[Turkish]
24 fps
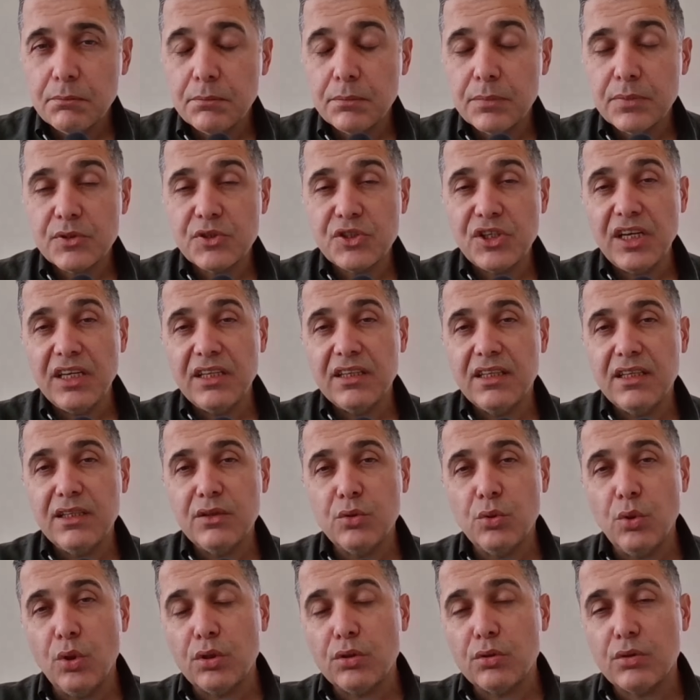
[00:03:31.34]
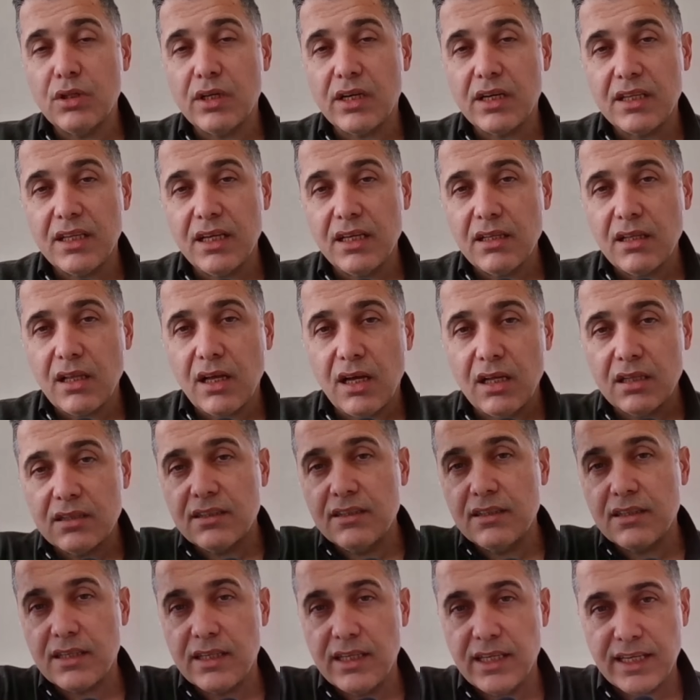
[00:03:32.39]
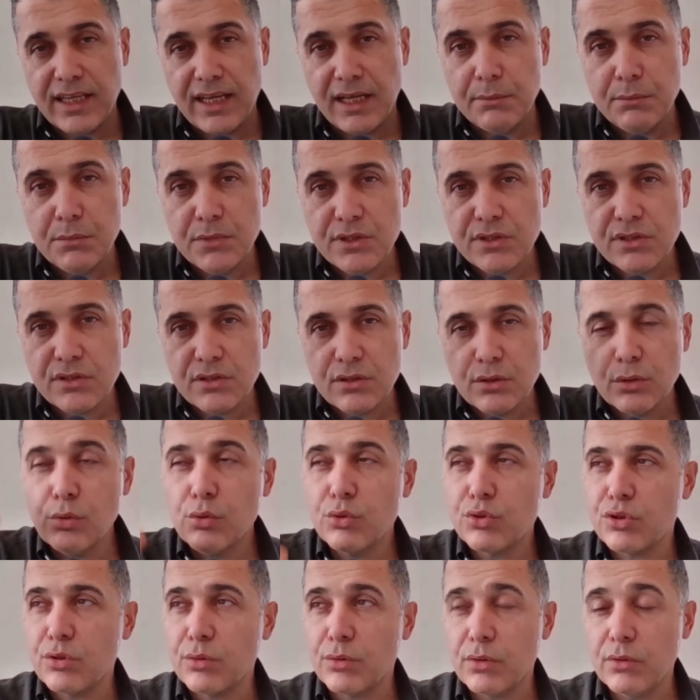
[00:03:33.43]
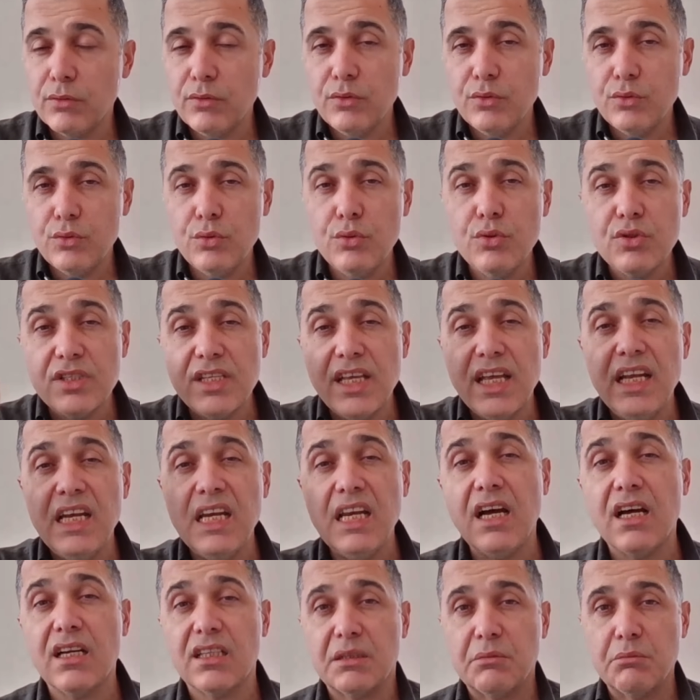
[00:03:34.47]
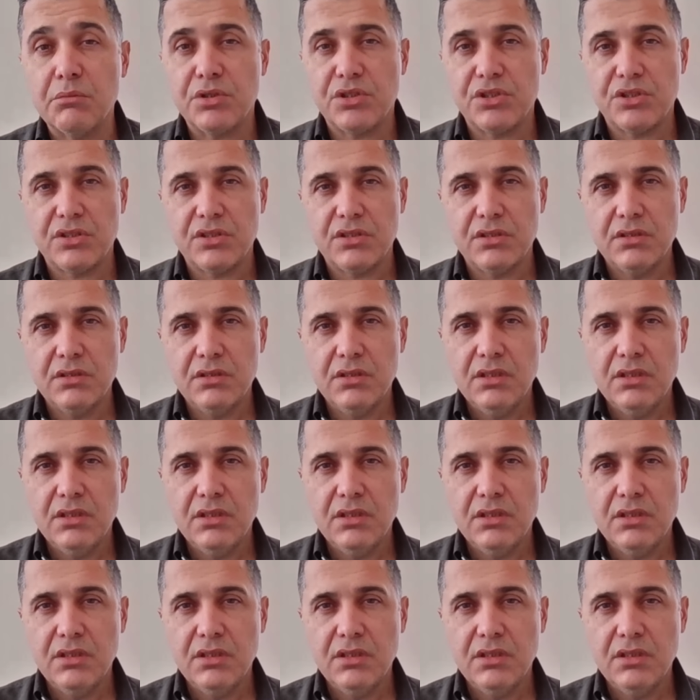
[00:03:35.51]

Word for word: şey de 4 liradan 6 liraya gelmiş doğuş olduğunu %50 artmış.